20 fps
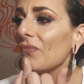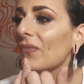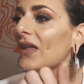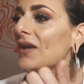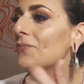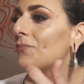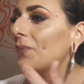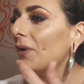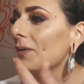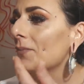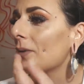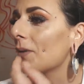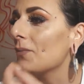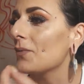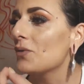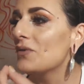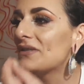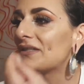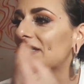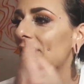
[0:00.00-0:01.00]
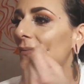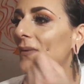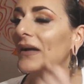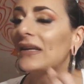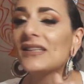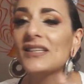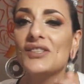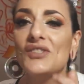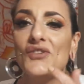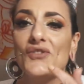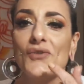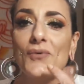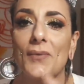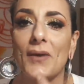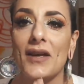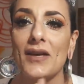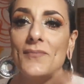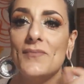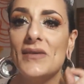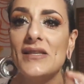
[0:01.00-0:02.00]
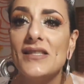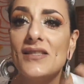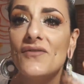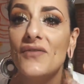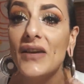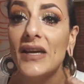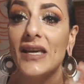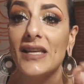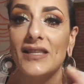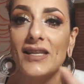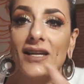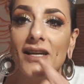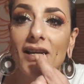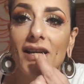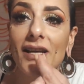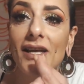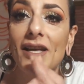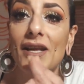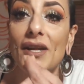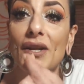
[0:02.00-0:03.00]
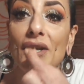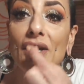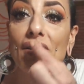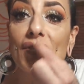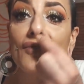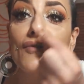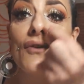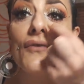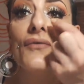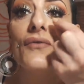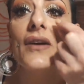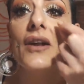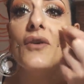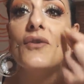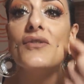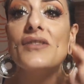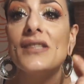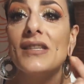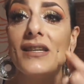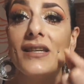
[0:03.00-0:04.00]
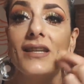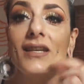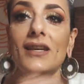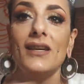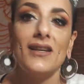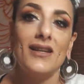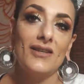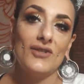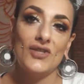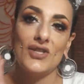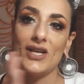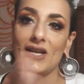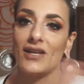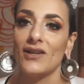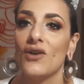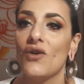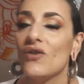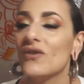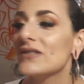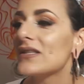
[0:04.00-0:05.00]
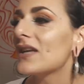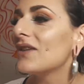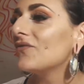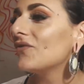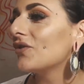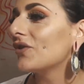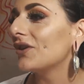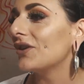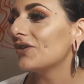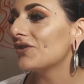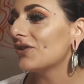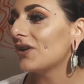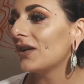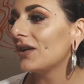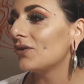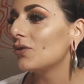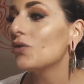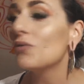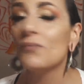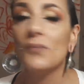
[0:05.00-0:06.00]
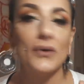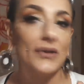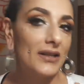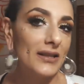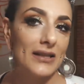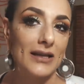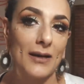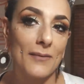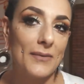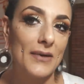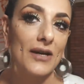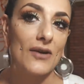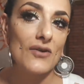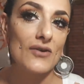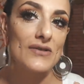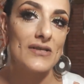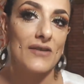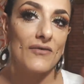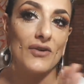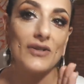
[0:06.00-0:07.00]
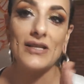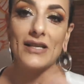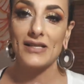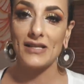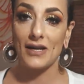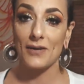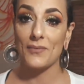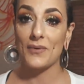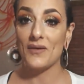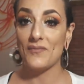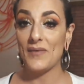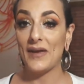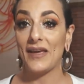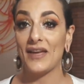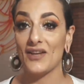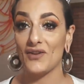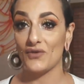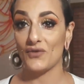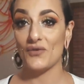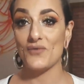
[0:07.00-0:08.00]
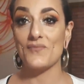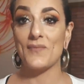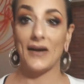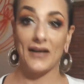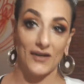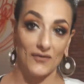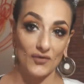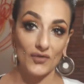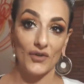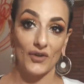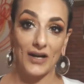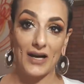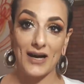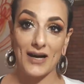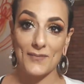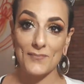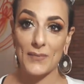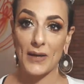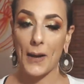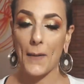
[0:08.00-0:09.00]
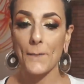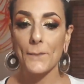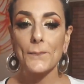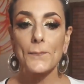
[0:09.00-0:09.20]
e poi proprio questa parte di sopra che mi si vede e riesco a fare così, cioè è una cosa che voi cioè, non potete capire cosa voglia dire per me che non ho mai avuto labbra.